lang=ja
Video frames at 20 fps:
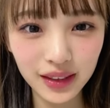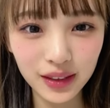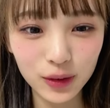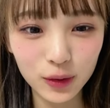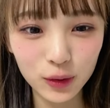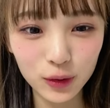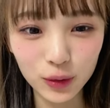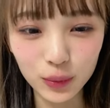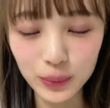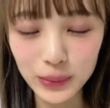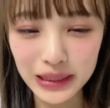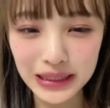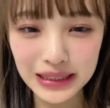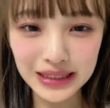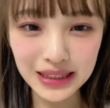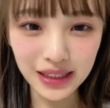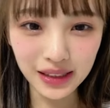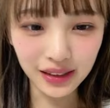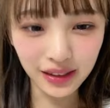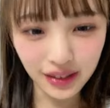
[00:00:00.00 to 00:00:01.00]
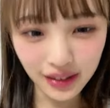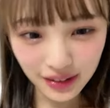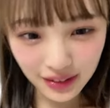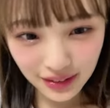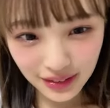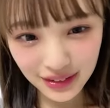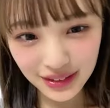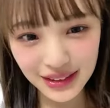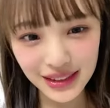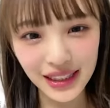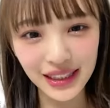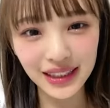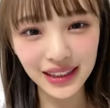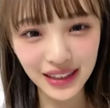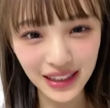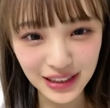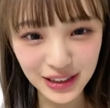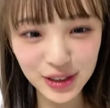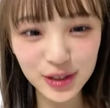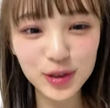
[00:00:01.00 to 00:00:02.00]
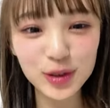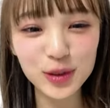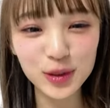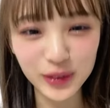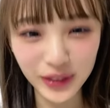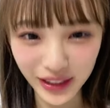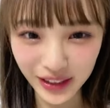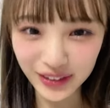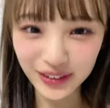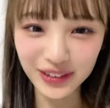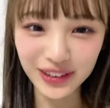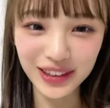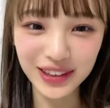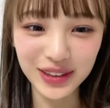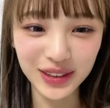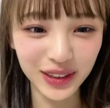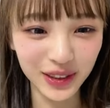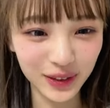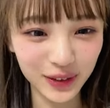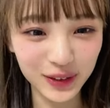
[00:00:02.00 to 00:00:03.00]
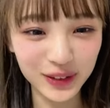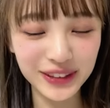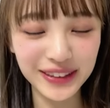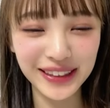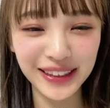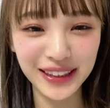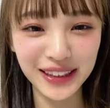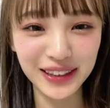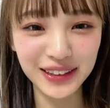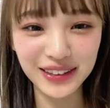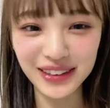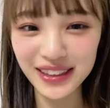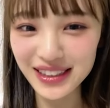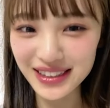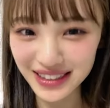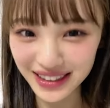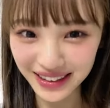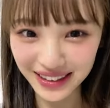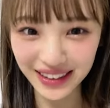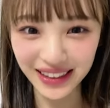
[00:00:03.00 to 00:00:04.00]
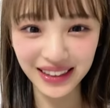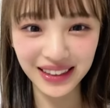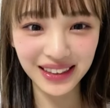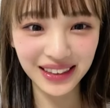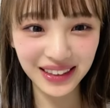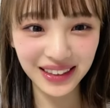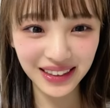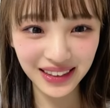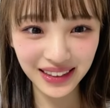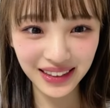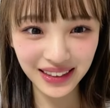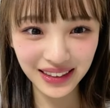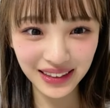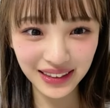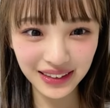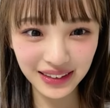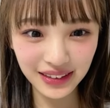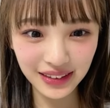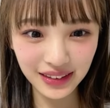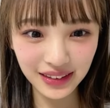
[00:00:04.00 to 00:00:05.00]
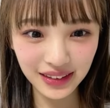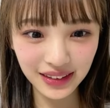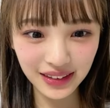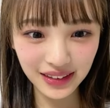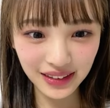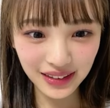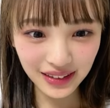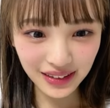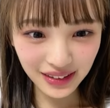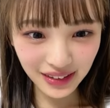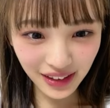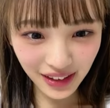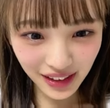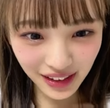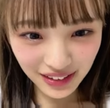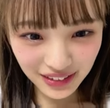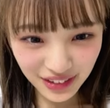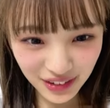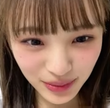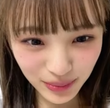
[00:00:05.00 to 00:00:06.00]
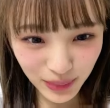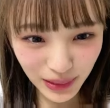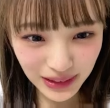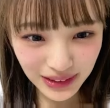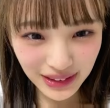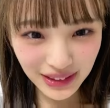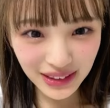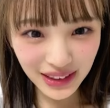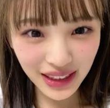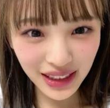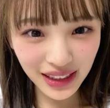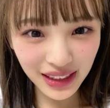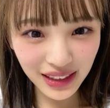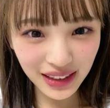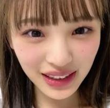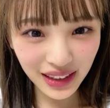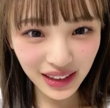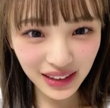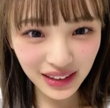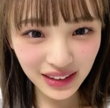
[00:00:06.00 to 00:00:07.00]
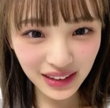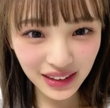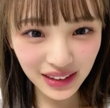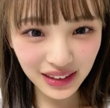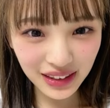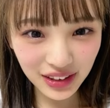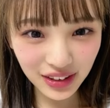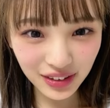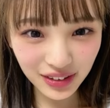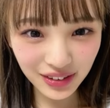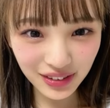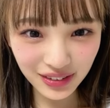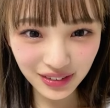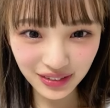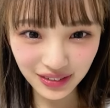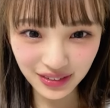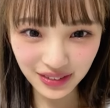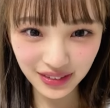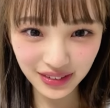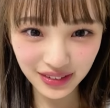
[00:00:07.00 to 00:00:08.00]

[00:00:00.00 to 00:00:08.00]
このメイさんが素敵なシュールな振り付けをつけてくださってあーくまちゃんありがとう